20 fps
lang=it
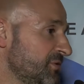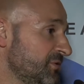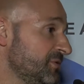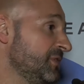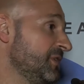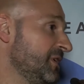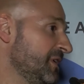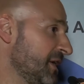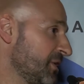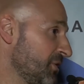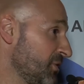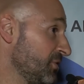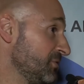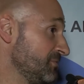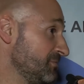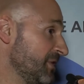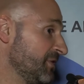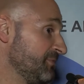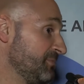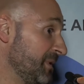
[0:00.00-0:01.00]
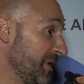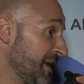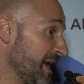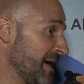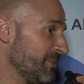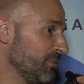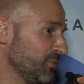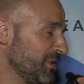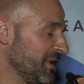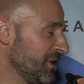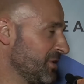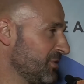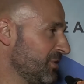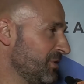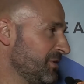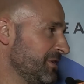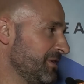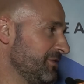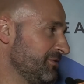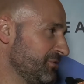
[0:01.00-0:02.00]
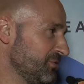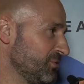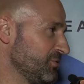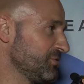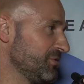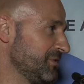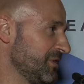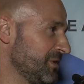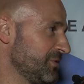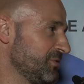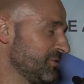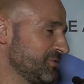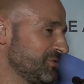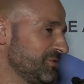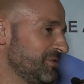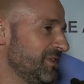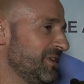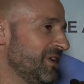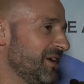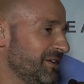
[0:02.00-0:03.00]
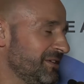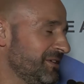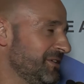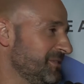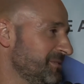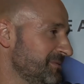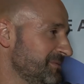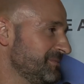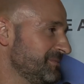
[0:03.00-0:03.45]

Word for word: di raccogli, speriamo di raccogliere il frutto nel corso degli anni.